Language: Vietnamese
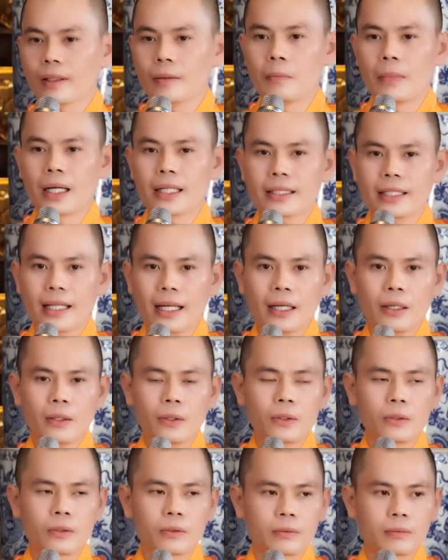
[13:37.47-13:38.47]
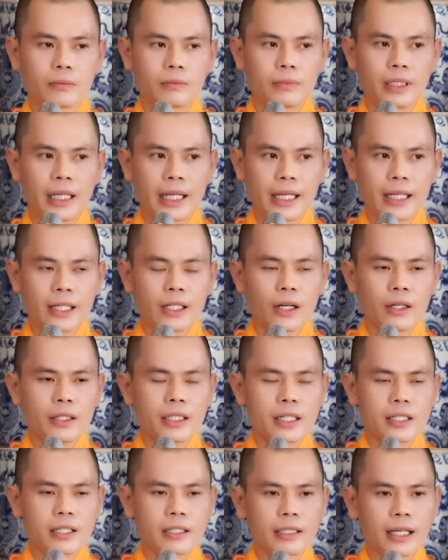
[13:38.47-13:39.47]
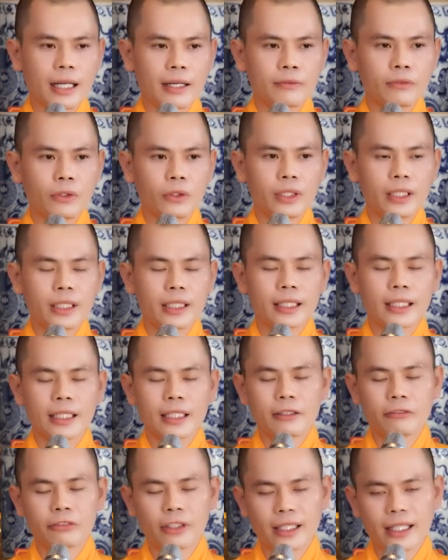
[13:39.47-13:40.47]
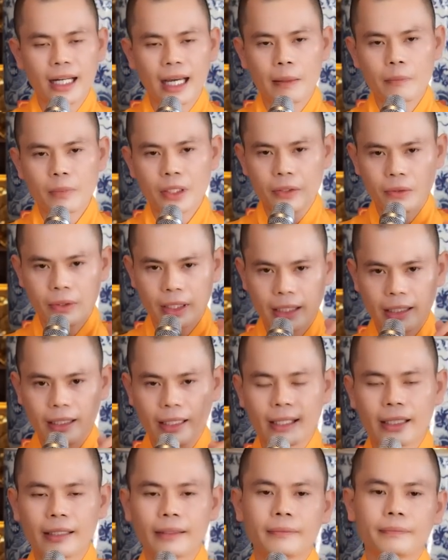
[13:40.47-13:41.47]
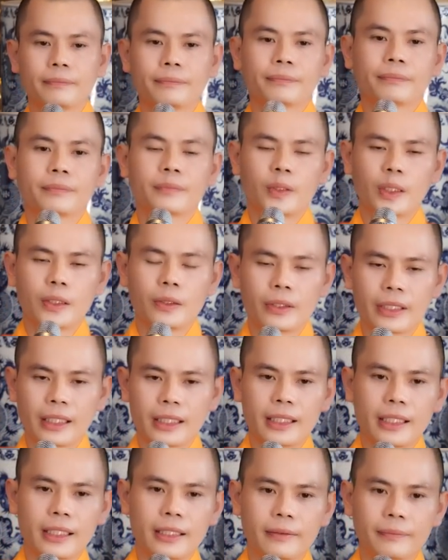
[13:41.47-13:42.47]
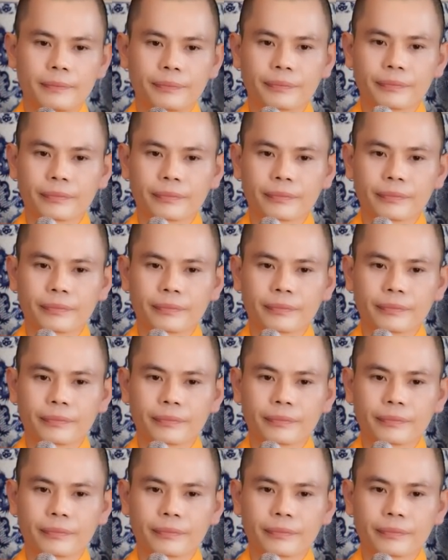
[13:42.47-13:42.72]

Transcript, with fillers: Mà giàu để có được sự an vui thì phải đảm điều kiện này. Điều kiện gì?